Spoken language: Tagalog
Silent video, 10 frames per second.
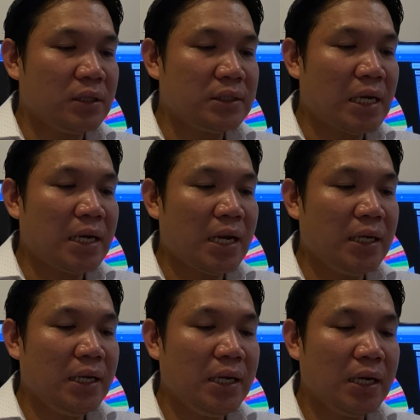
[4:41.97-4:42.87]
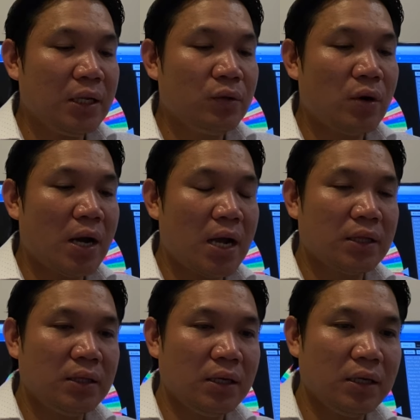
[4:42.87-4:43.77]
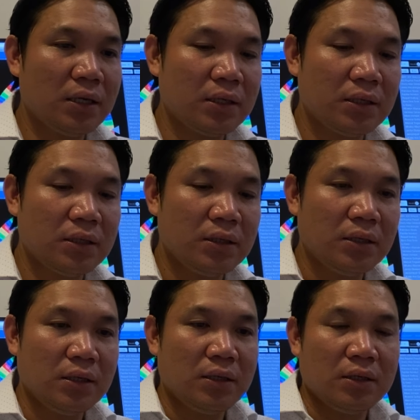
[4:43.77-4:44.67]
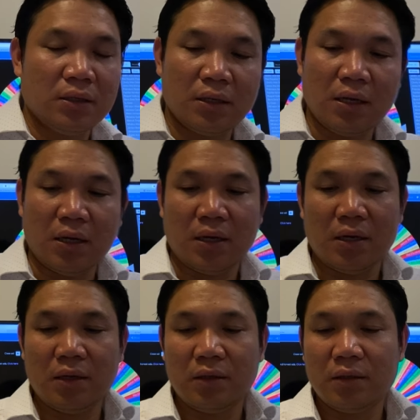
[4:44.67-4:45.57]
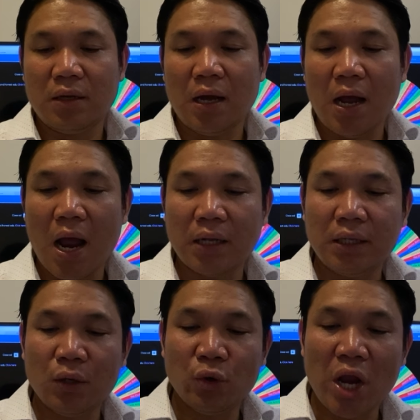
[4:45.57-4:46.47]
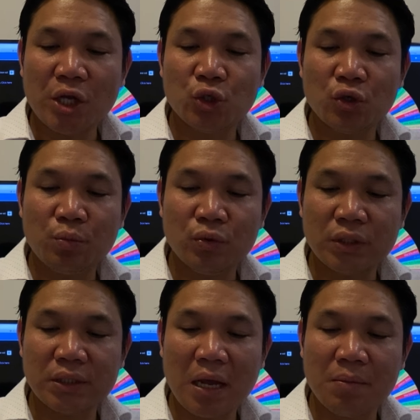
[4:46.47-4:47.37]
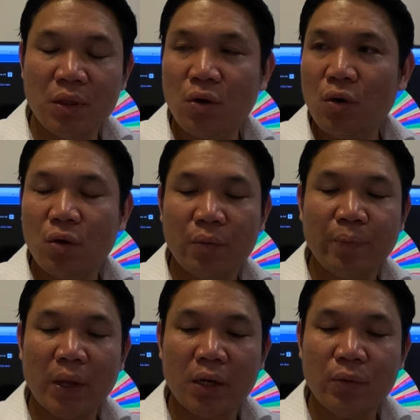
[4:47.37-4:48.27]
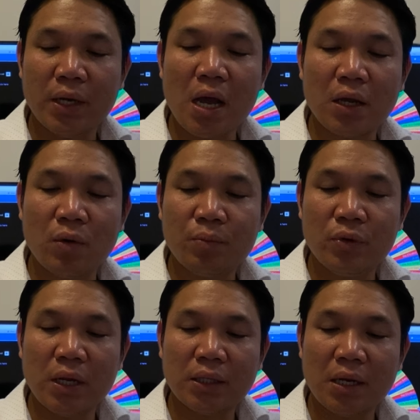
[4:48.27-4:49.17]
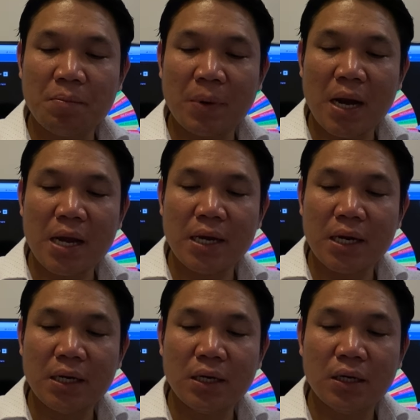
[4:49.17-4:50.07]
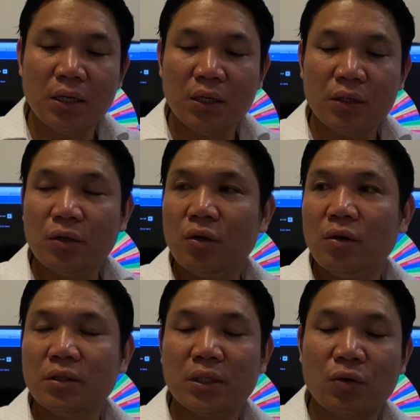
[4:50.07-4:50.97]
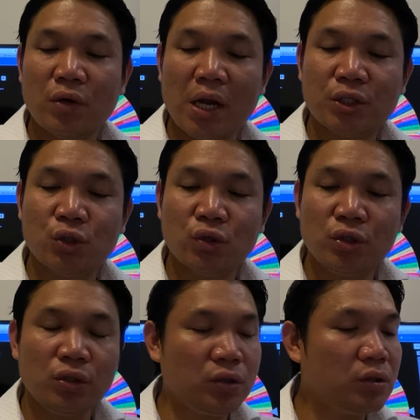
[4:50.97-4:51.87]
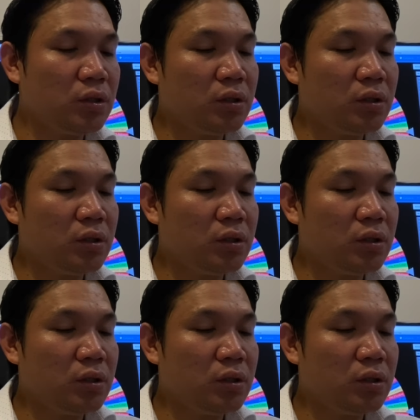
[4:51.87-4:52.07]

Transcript: Sana hindi ganito ang ating... Uh, uh, ang ating connection po sa Sabado. Anyway, gagawa po natin ng paraan yan kung sa connection.